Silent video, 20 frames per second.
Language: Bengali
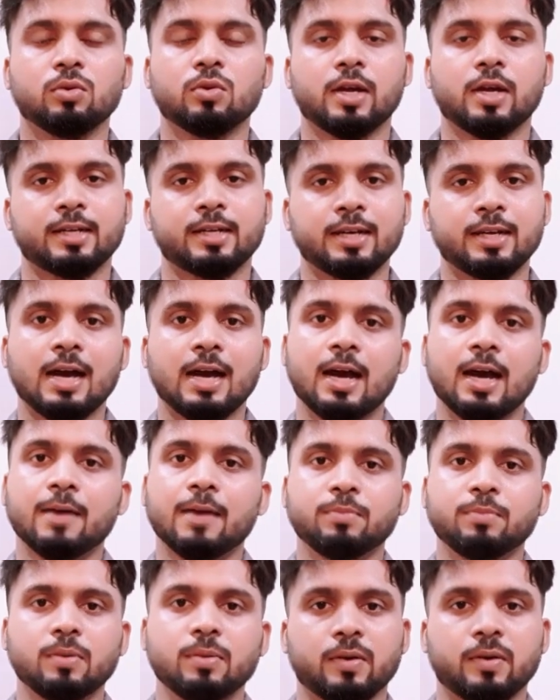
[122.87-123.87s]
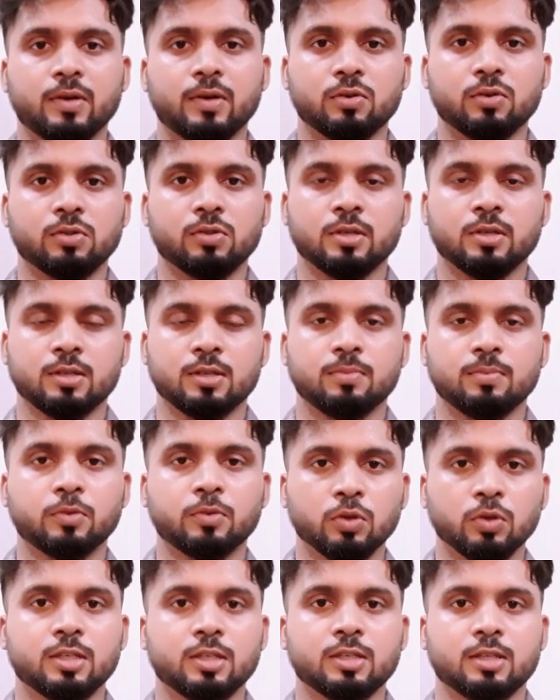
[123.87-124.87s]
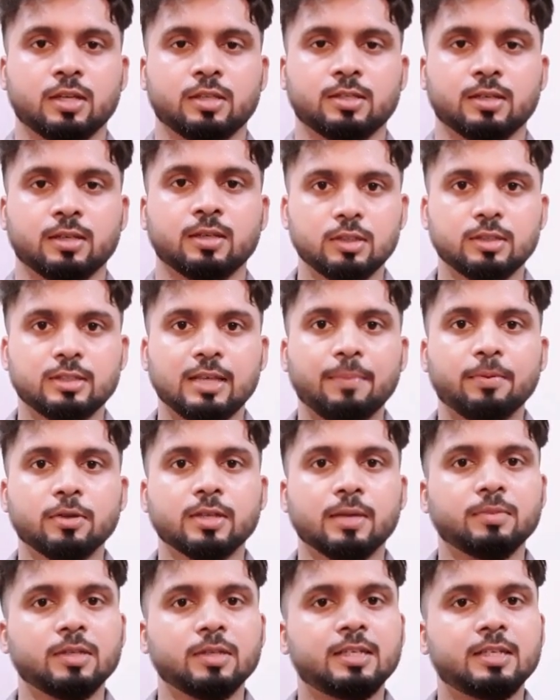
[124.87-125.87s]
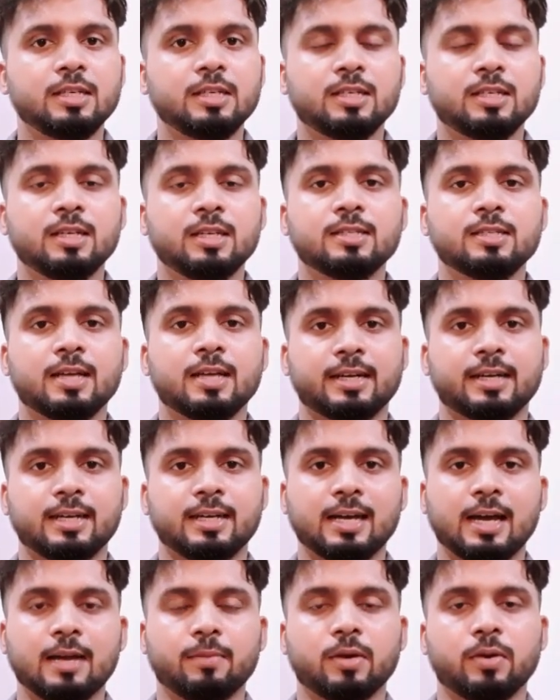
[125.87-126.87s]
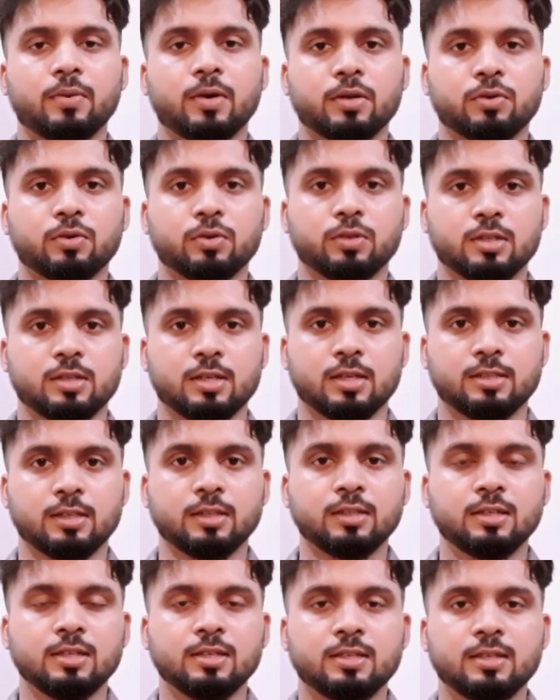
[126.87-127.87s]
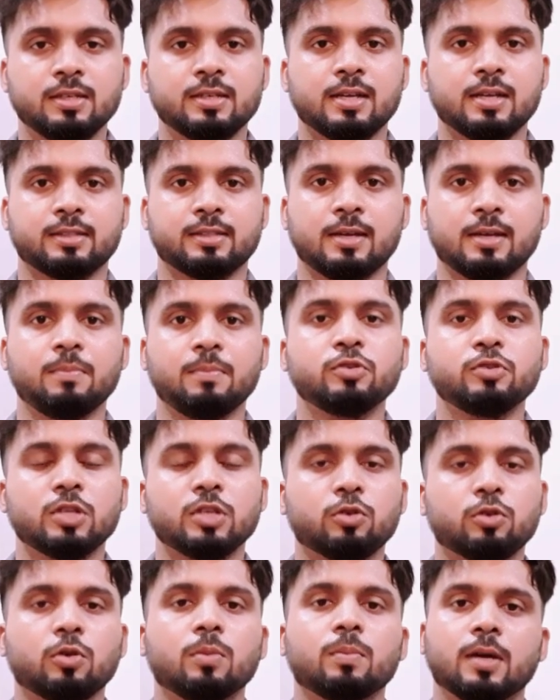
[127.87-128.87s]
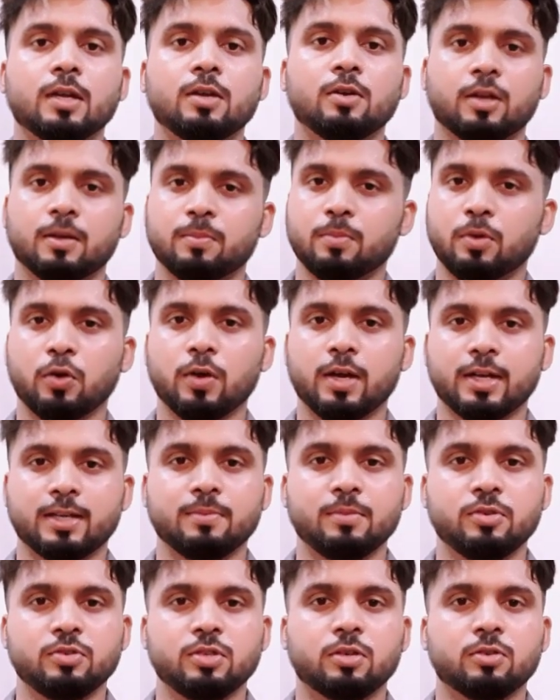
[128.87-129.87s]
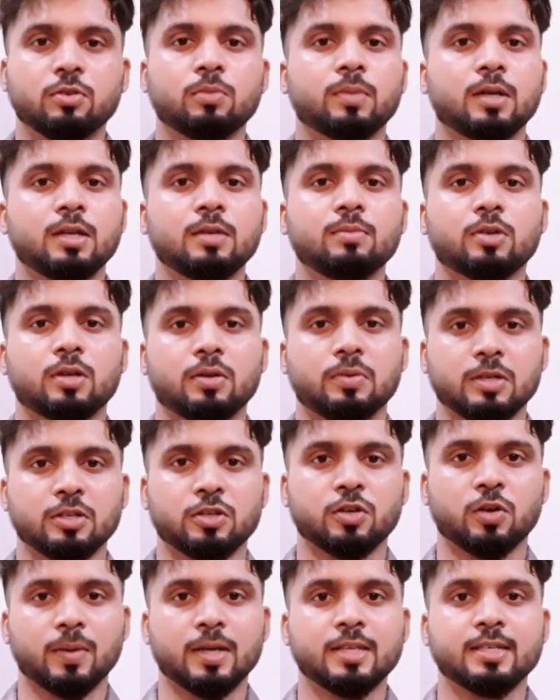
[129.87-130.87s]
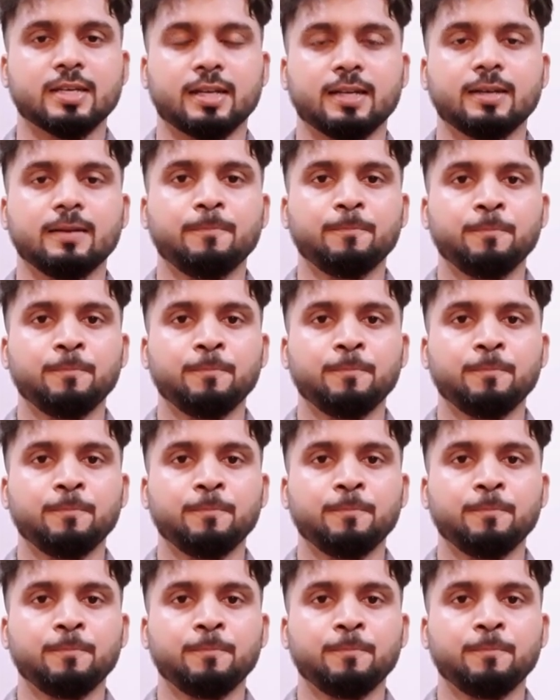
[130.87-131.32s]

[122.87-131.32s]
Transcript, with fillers: অন্য একটা গান আপনি ব্যবহার করতে যাচ্ছেন সাপোজ আপনি টি সিরিজের একটা গান ব্যবহার করতে যাচ্ছেন টি সিরিজ একটা মিউজিক কোম্পানি অনেক বড় একটা মিউজিক কোম্পানি মোটামুটি সবাই জানেন